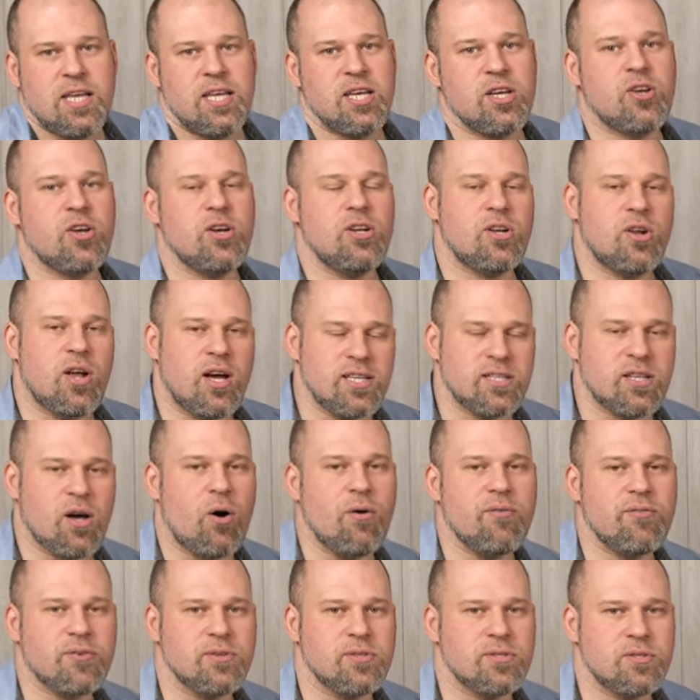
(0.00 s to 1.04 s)
ihr könnt leichter
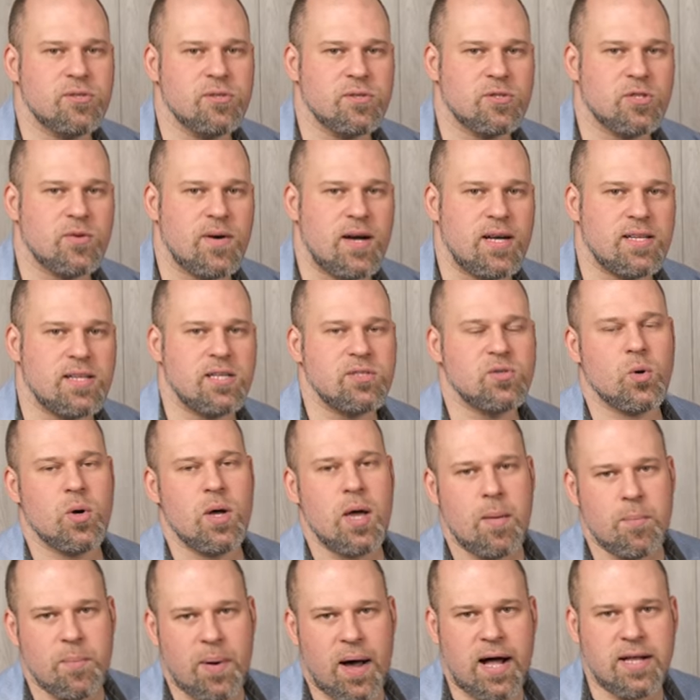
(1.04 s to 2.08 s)
aufrüsten und so weiter. Also
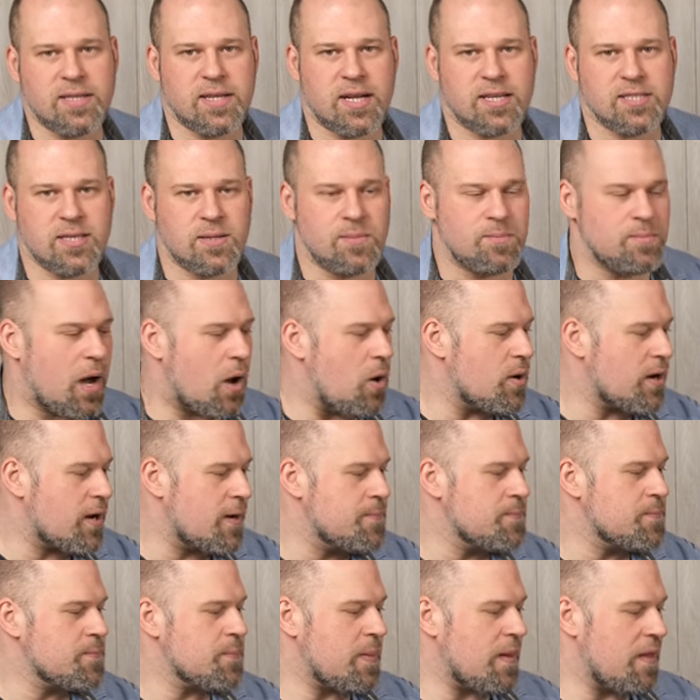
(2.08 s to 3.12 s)
behaltet das im Auge.